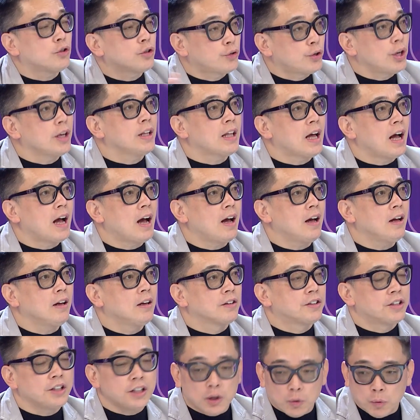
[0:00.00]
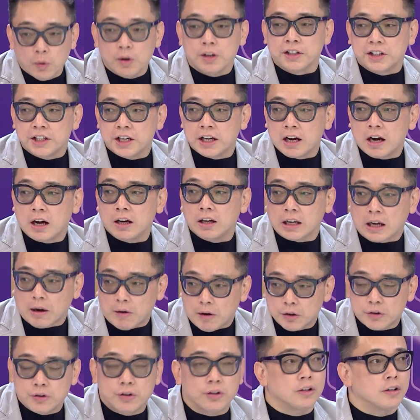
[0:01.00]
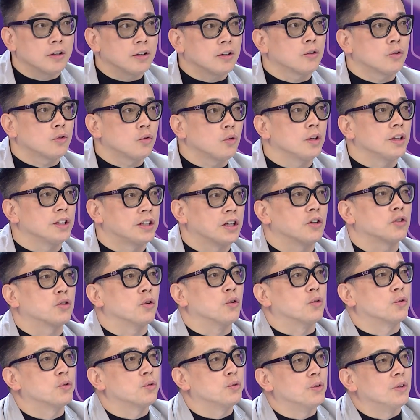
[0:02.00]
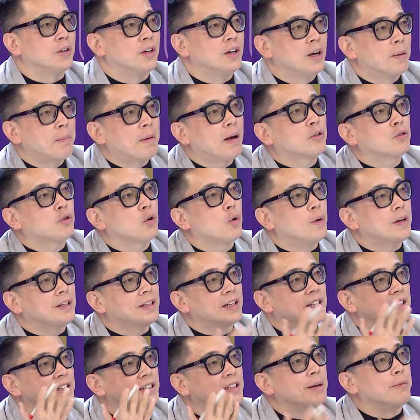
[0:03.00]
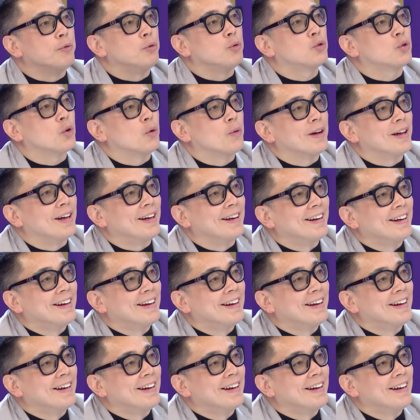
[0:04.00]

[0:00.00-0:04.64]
就劝他，今年我很健康，你赶快去。 做点小手术，帮他做微整形也无所谓